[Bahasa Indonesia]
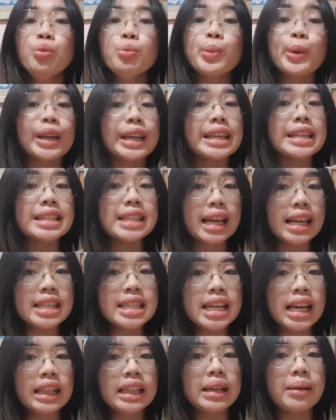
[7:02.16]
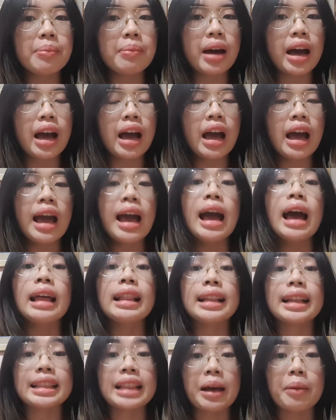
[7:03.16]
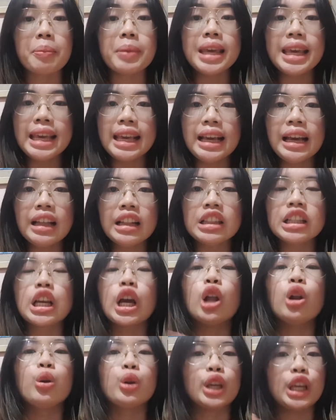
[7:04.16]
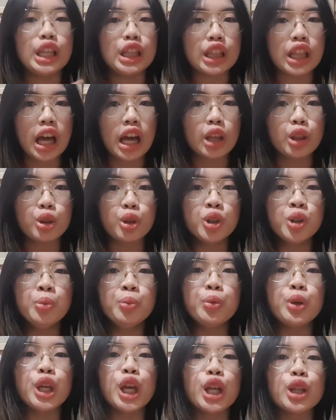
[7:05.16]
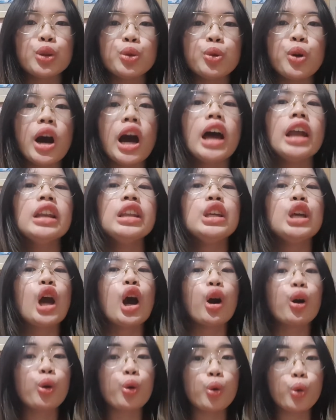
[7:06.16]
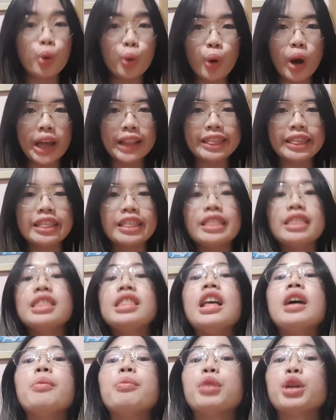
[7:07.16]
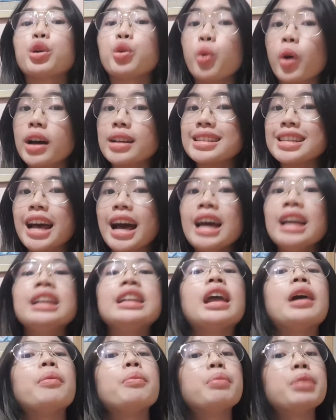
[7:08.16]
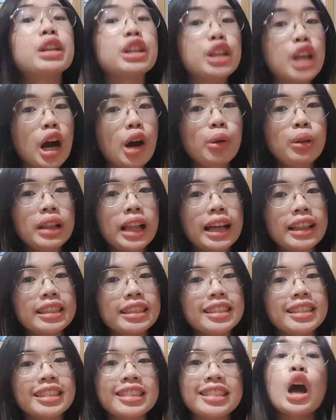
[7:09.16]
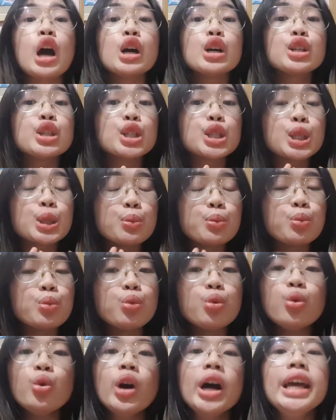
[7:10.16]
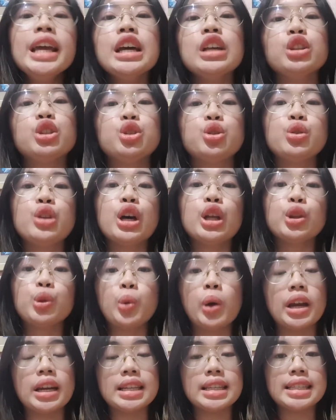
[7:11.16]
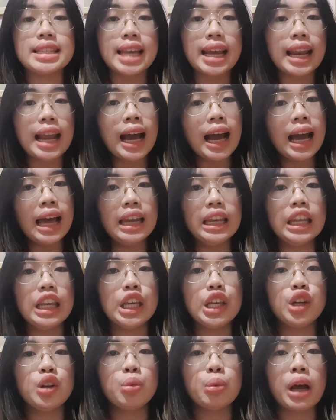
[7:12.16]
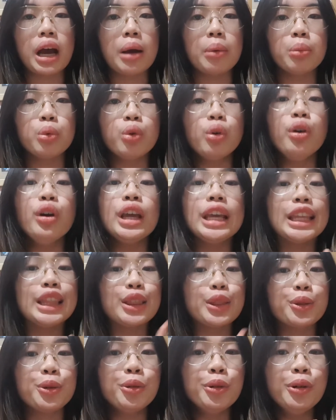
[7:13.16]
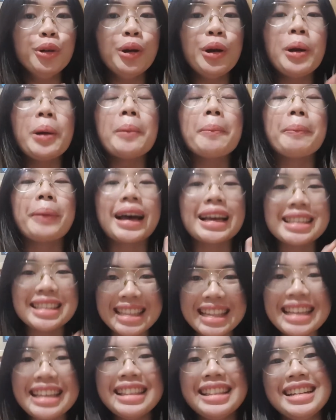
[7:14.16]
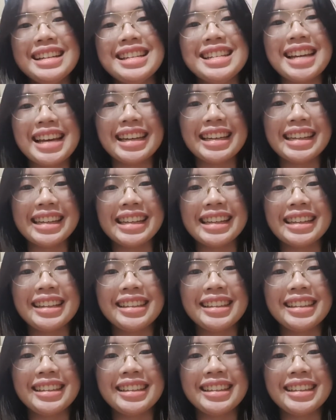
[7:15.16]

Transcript: mungkin saja lemah, tetapi ingat kalau kita itu punya Tuhan yang kuat dan berkuasa dan berdaulat. Semua yang sudah Tuhan rencanakan di hidup kamu itu pasti terjadi.